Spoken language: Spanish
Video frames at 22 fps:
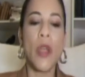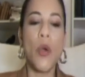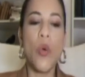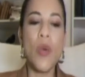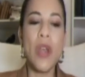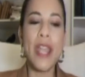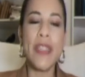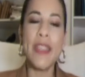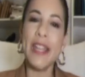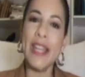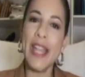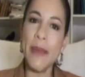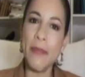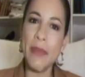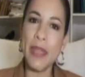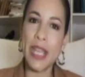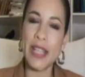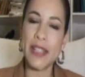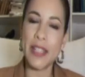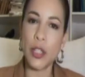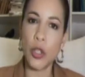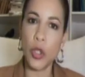una
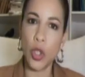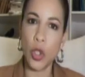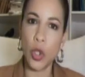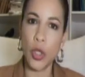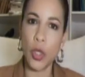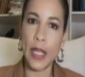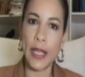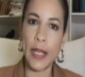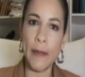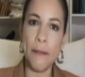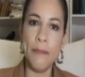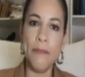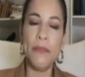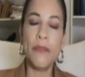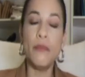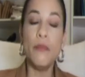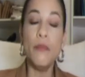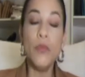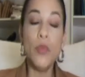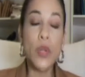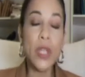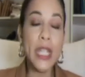dinámica psicológica
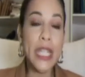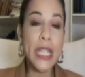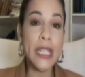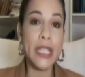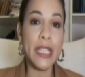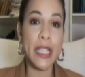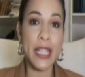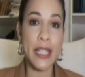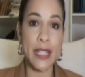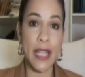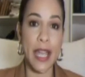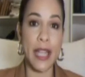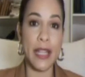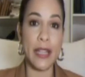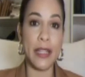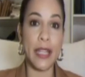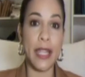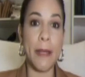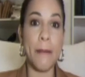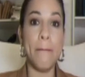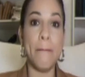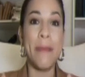muy
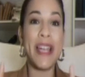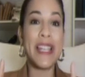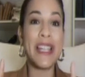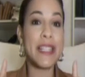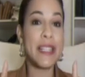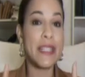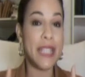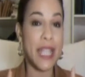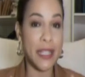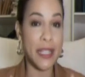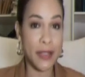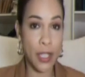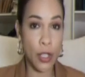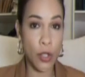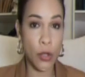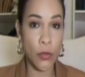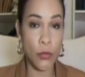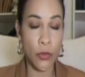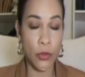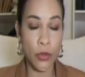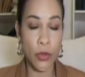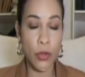interesante, bastante
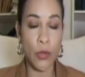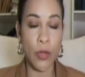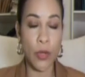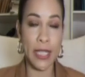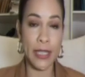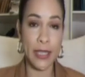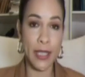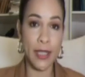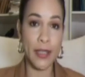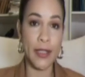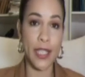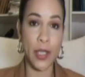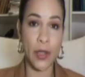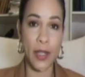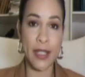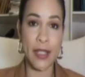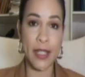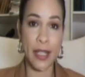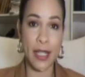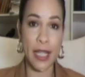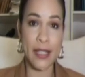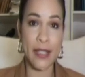común, Wanda, quiero
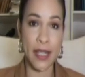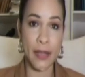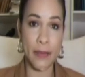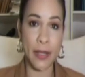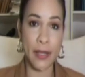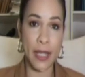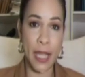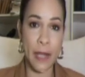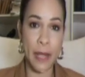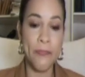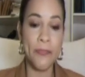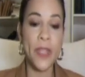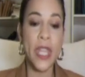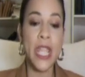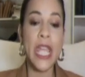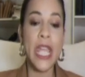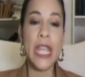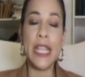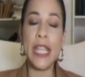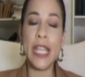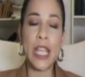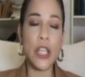hacer la salvedad,
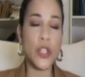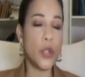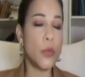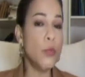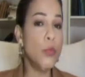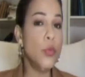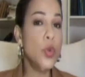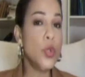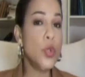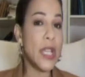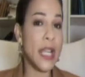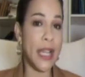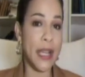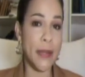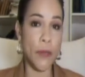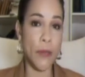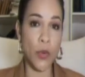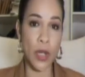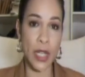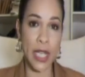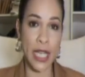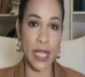de que son muchas las
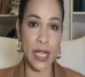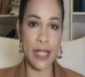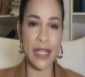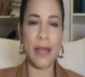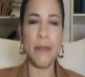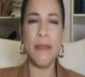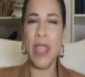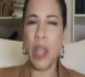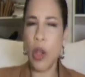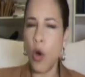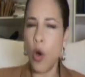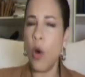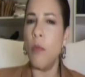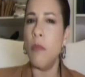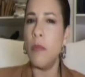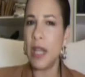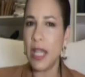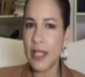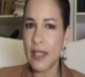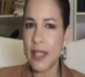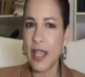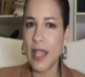mujeres, también
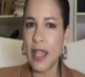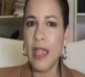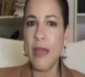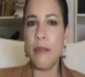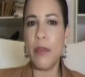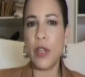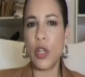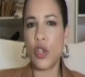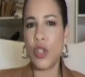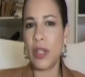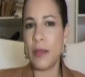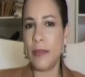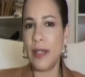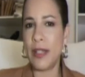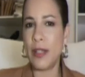hombres, pero se,